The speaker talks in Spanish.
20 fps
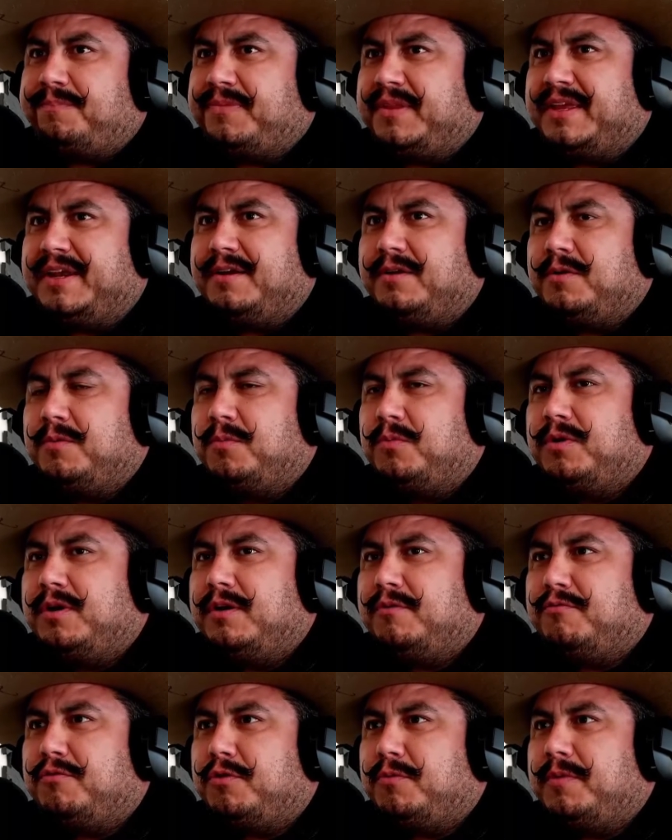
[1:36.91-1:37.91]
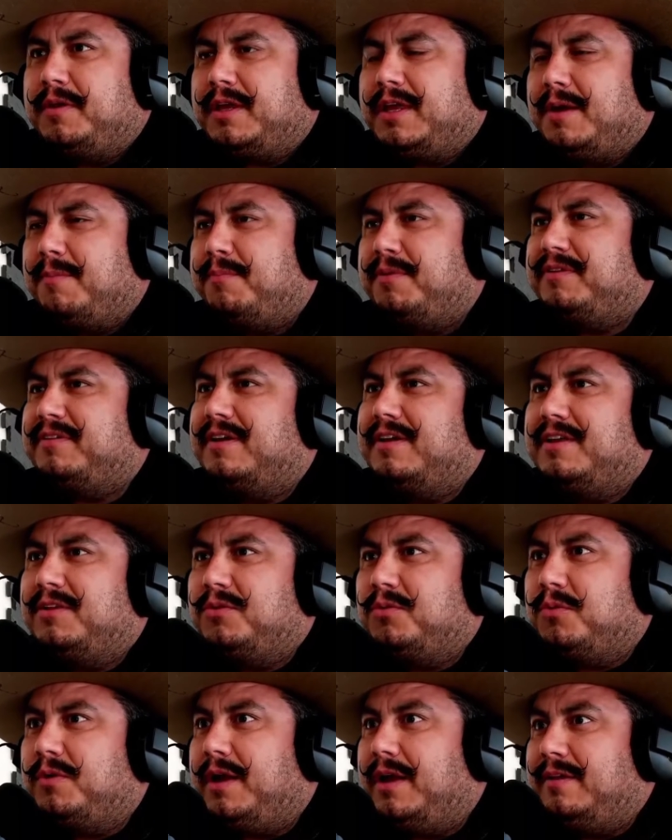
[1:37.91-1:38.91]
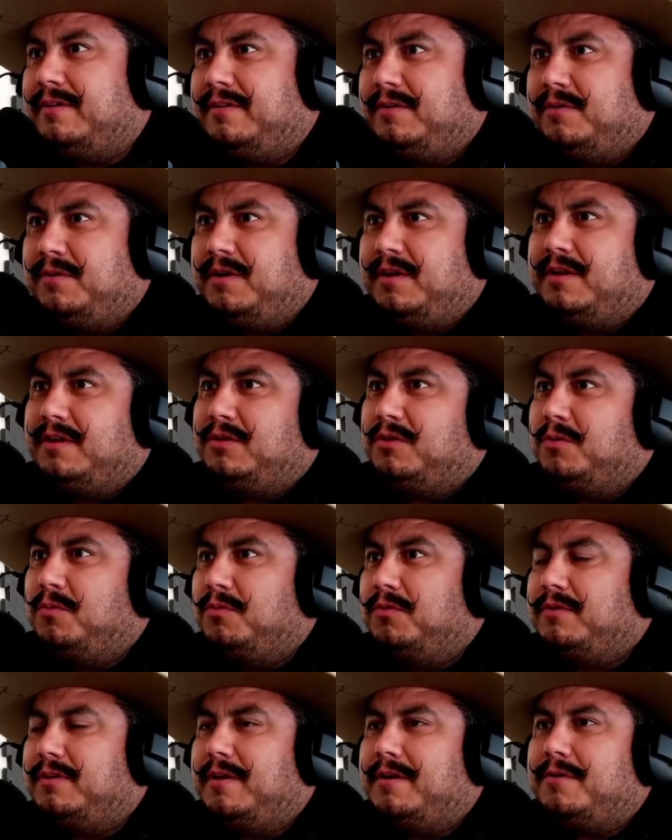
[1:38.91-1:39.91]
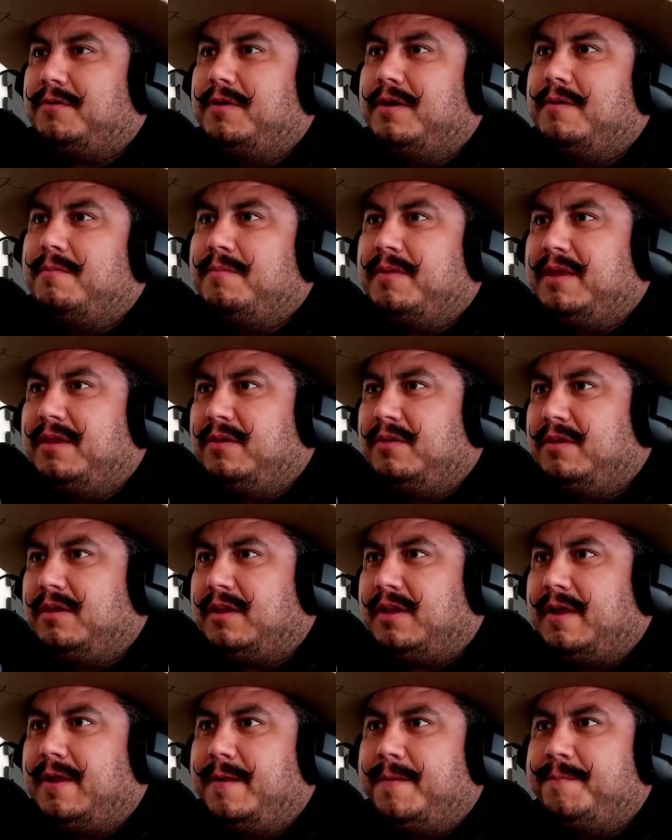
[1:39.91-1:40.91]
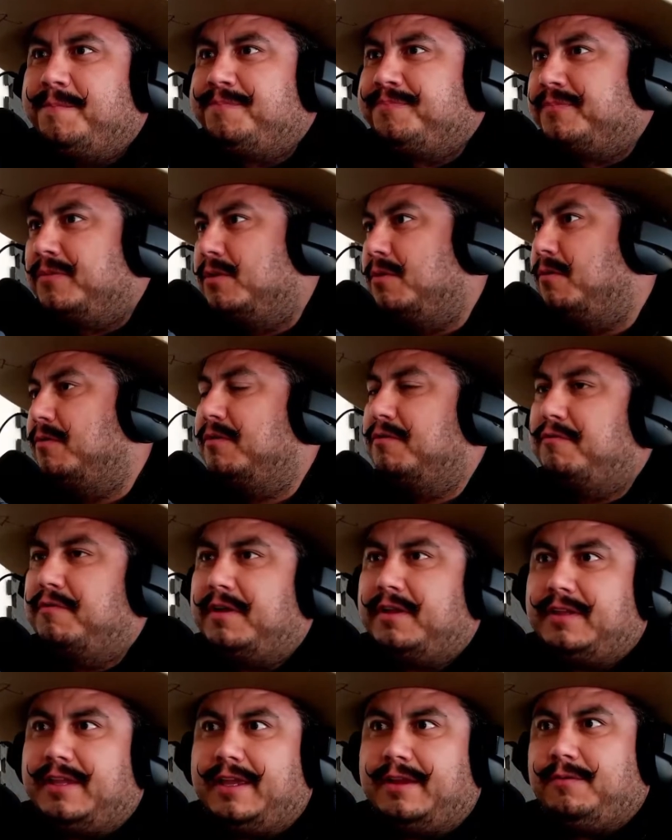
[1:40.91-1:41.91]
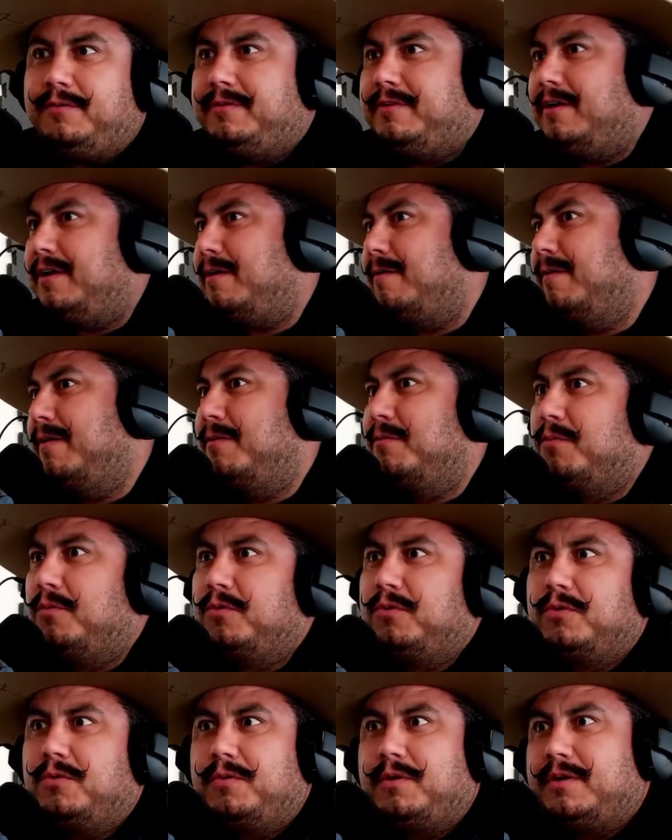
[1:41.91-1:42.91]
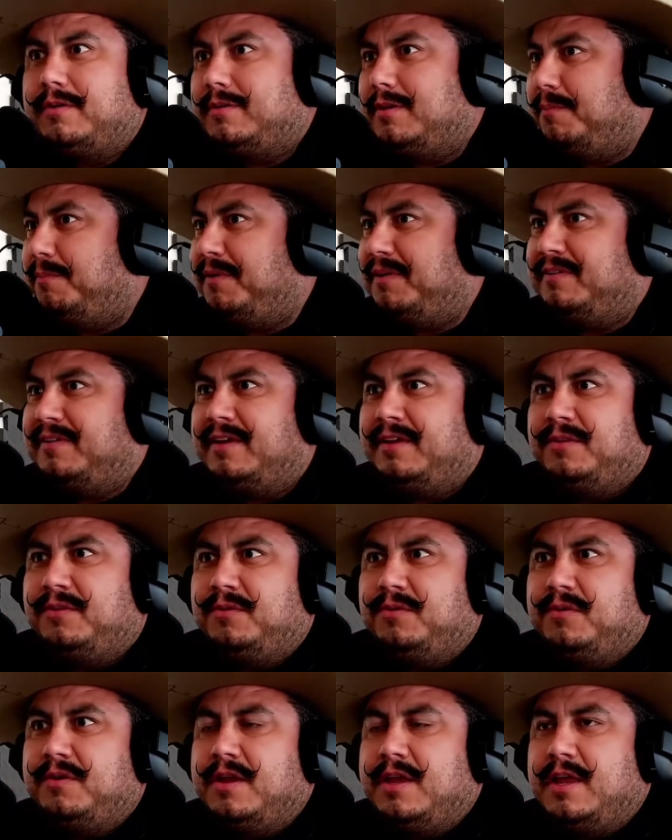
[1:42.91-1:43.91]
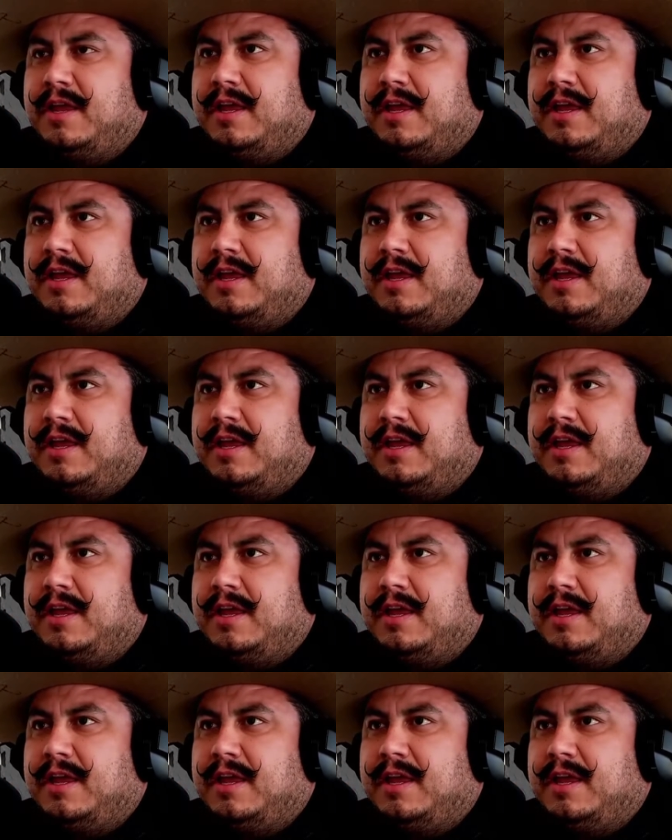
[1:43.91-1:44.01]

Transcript: Era como una forma de que ya puedes salir de tu casa, güey, y todo el mundo estaba con el miedo de que no vamos a infectar, güey, se del el mundo, güey, ¿qué está pasando?